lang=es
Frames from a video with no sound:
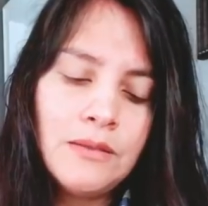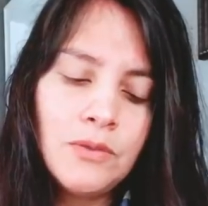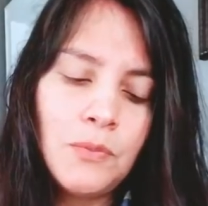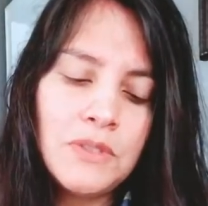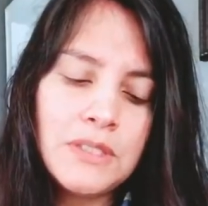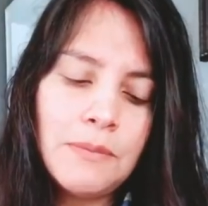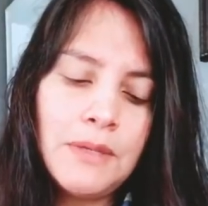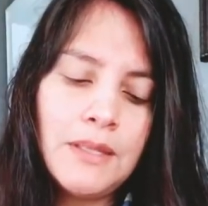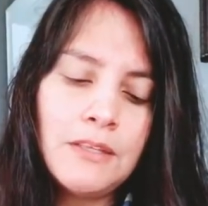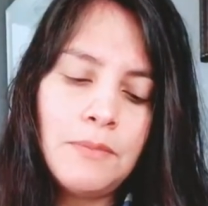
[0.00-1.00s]

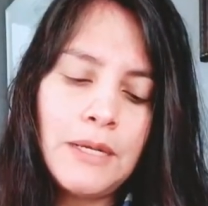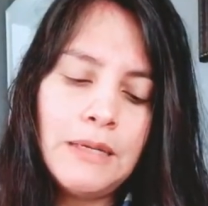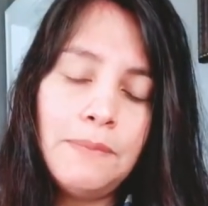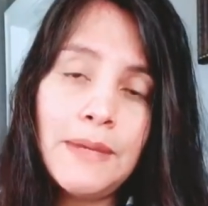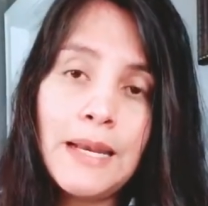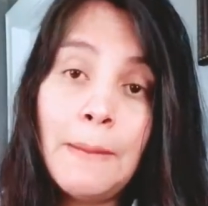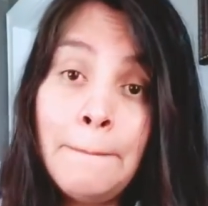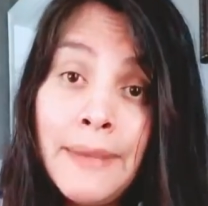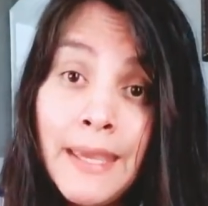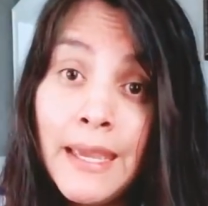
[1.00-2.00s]
Supuestamente es para limpiar
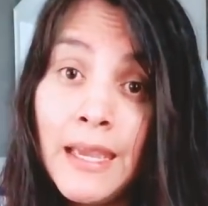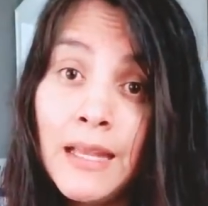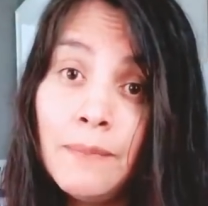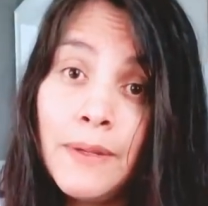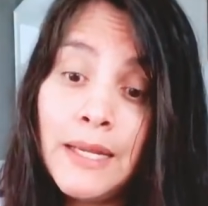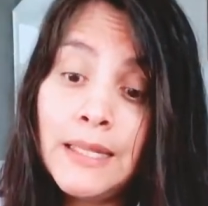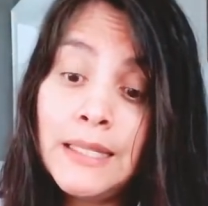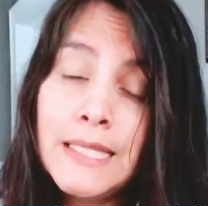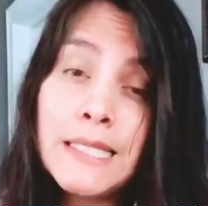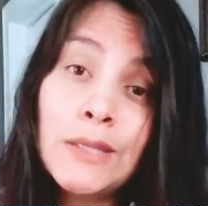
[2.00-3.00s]
la piel, para que
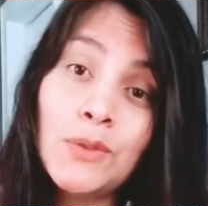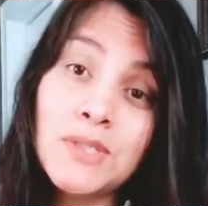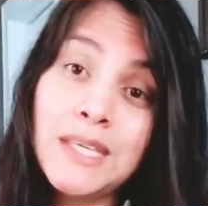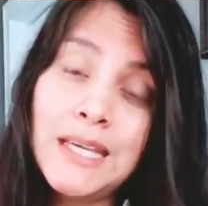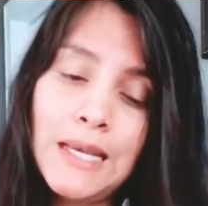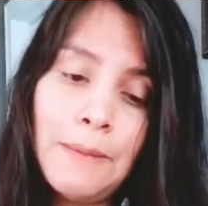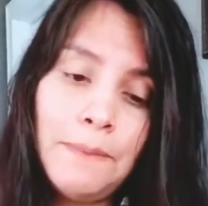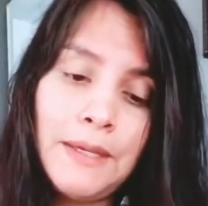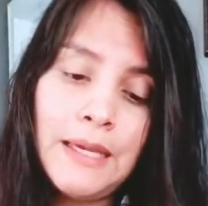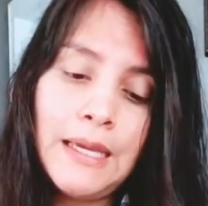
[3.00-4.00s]
te desintoxique la
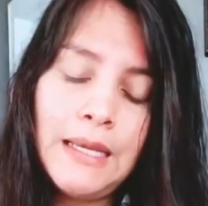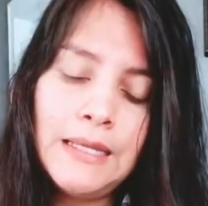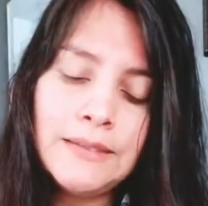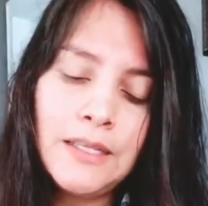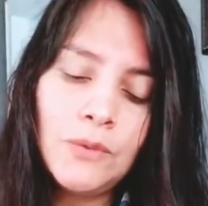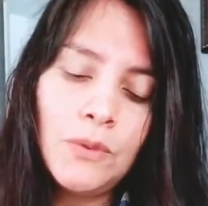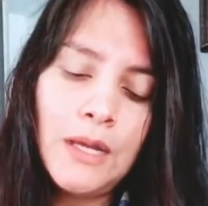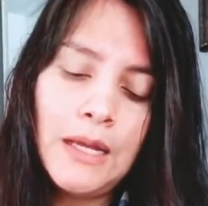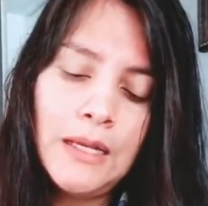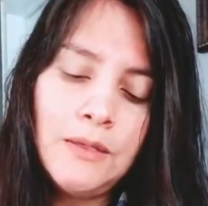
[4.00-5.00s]
piel. Es
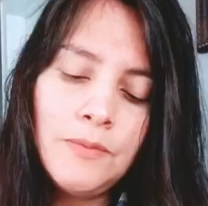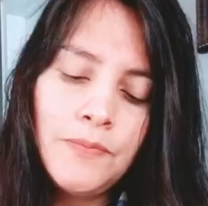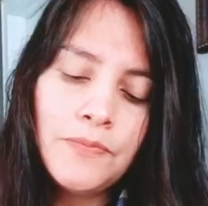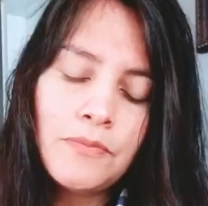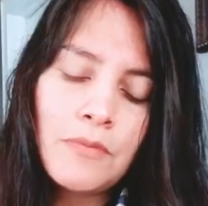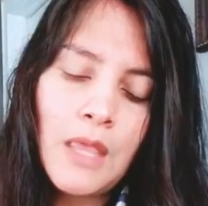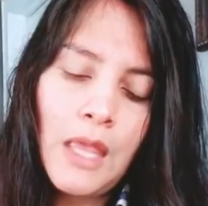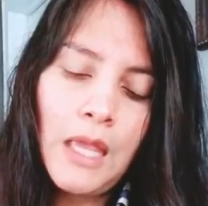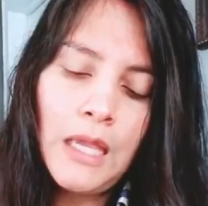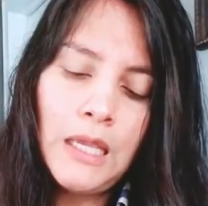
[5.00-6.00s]
natural.
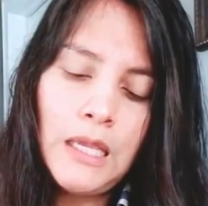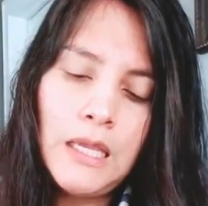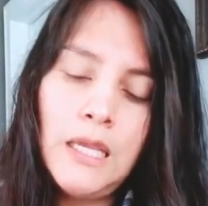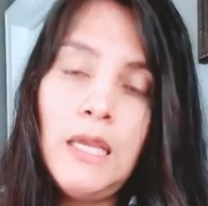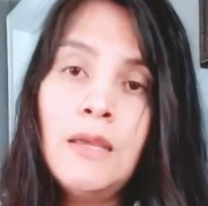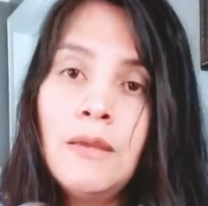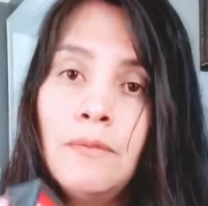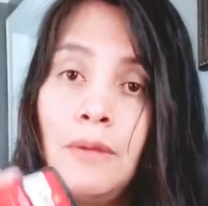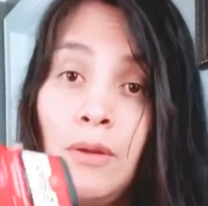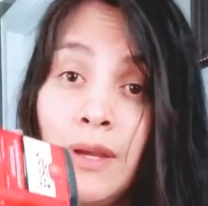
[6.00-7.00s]
Y
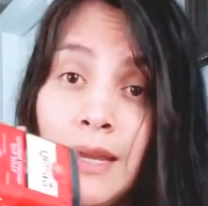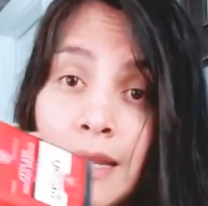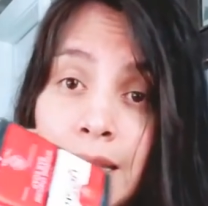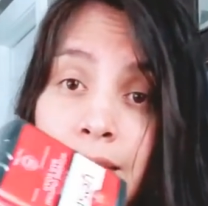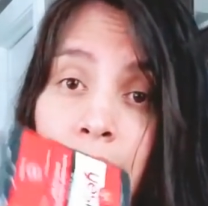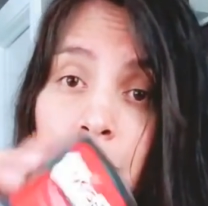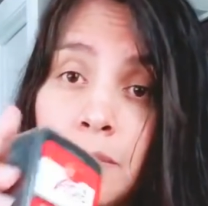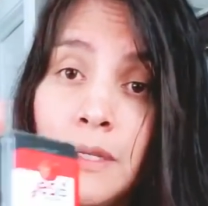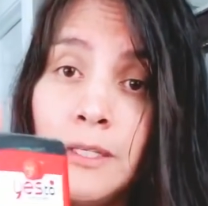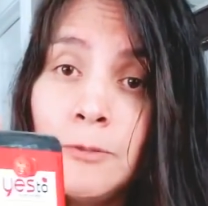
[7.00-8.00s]
me lo encargué
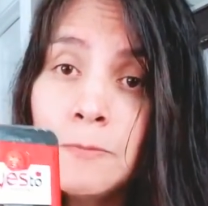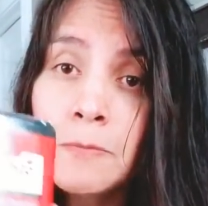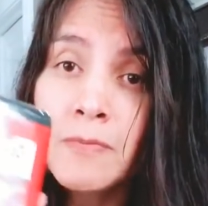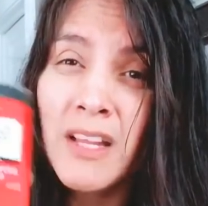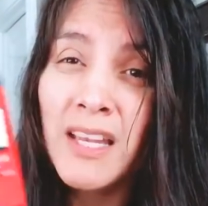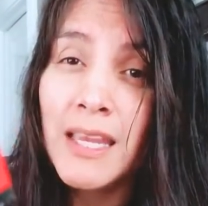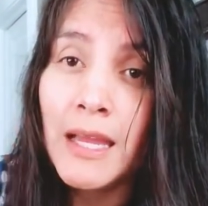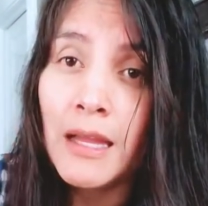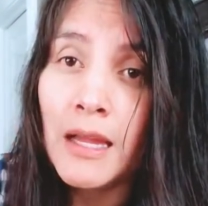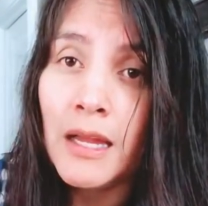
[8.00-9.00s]
también.
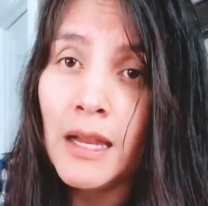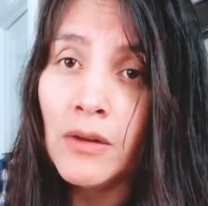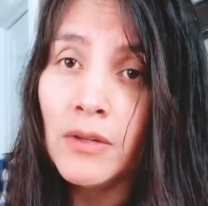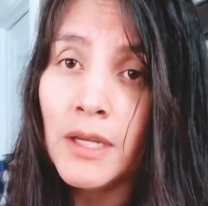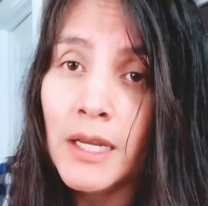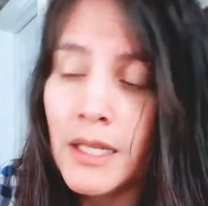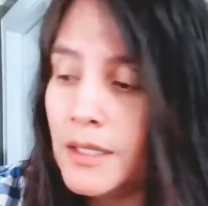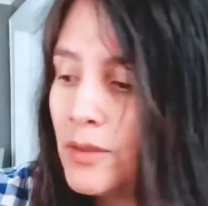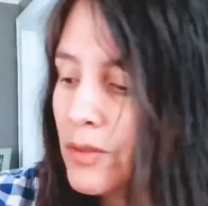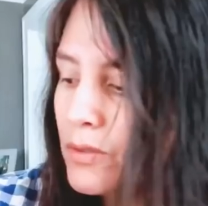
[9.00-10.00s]
Tenía ah, algo de
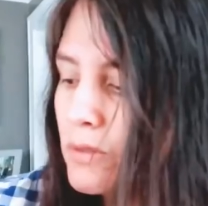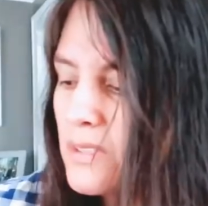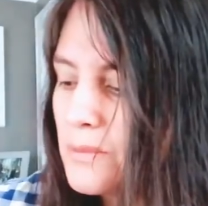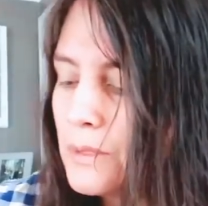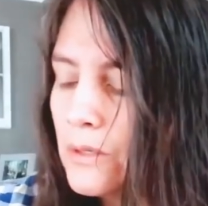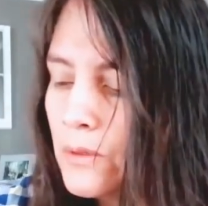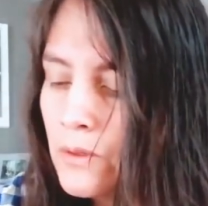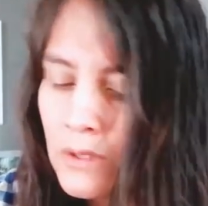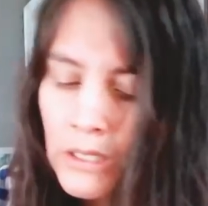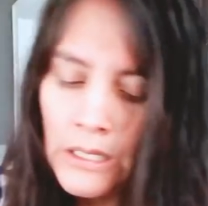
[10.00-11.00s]
crédito, entonces me lo...
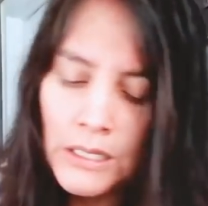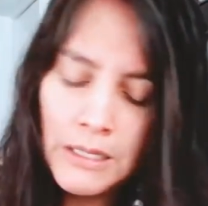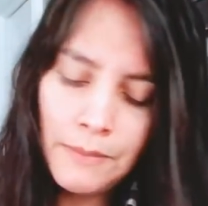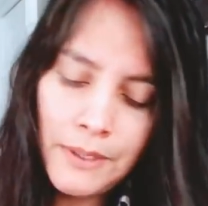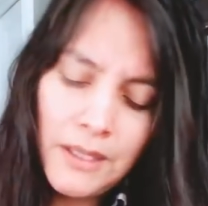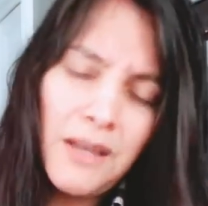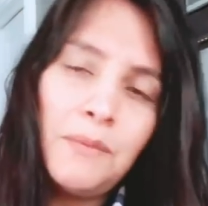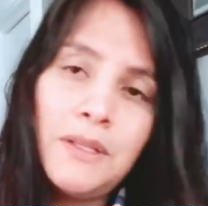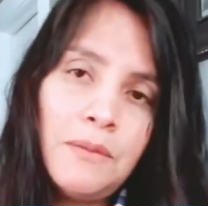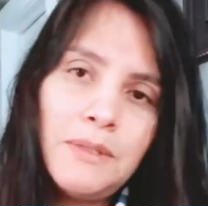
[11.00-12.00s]

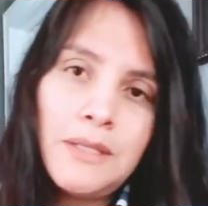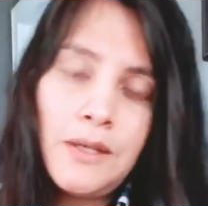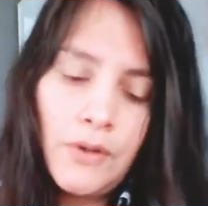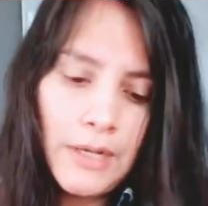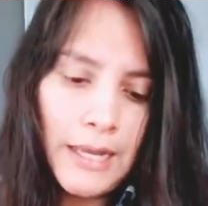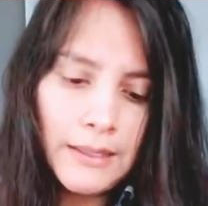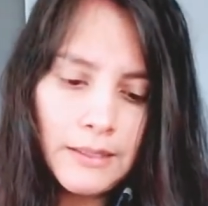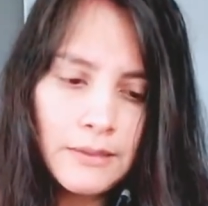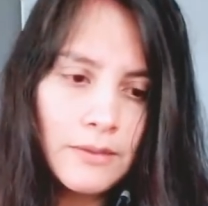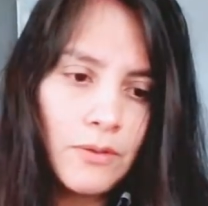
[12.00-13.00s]
Prácticamente me salió
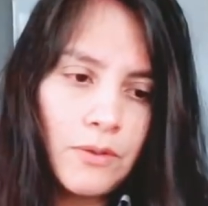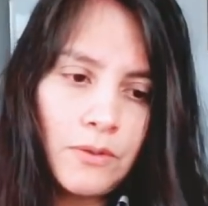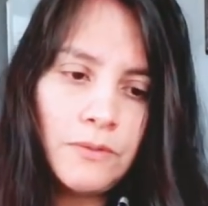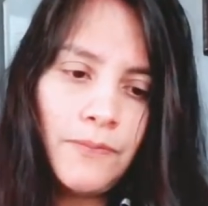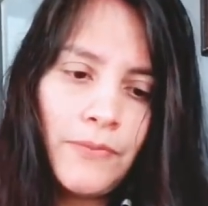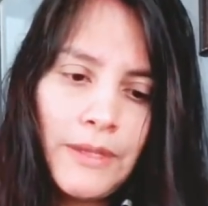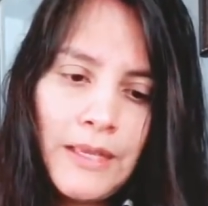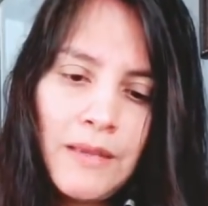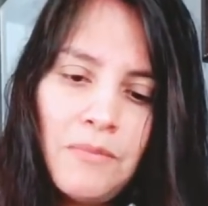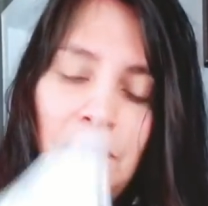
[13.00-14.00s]
gratis todo.
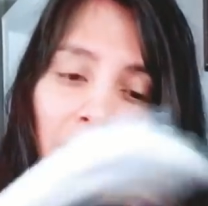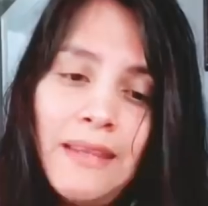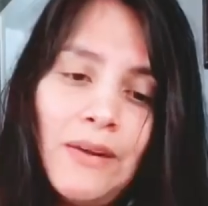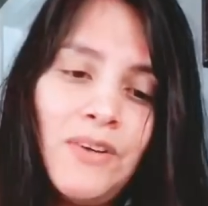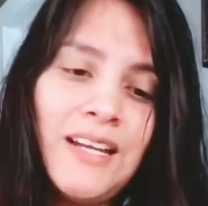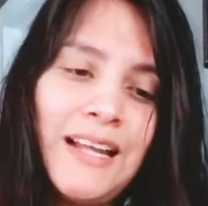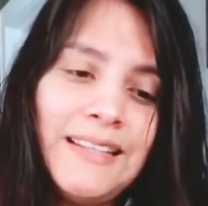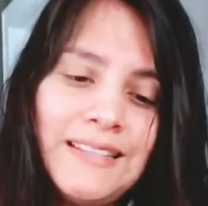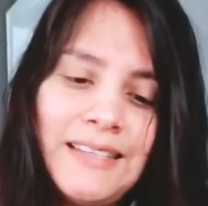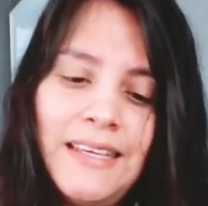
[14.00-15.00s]
Me mandaron
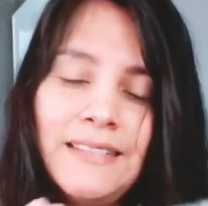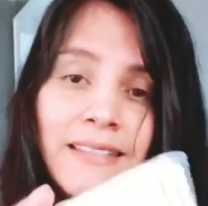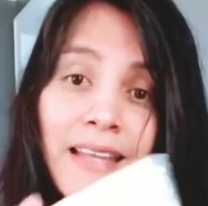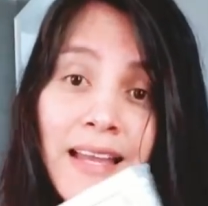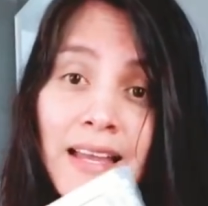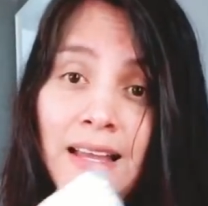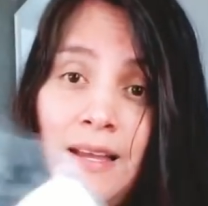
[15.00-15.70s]
gratis esta